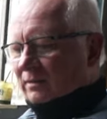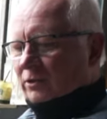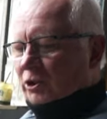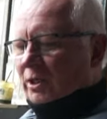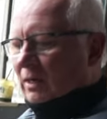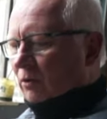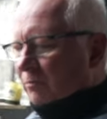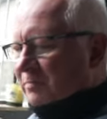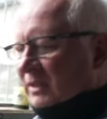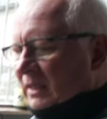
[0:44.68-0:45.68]

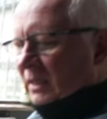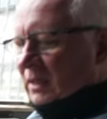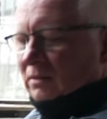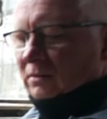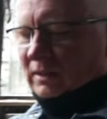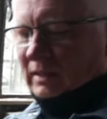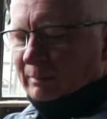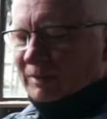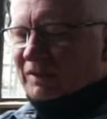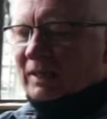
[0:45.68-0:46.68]
geschraubt und da kann
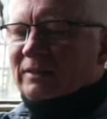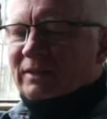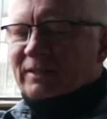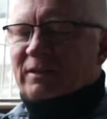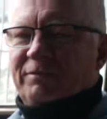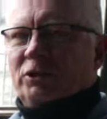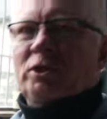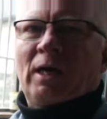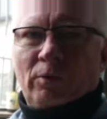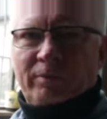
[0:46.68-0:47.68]
man Sachen hinter verstauen.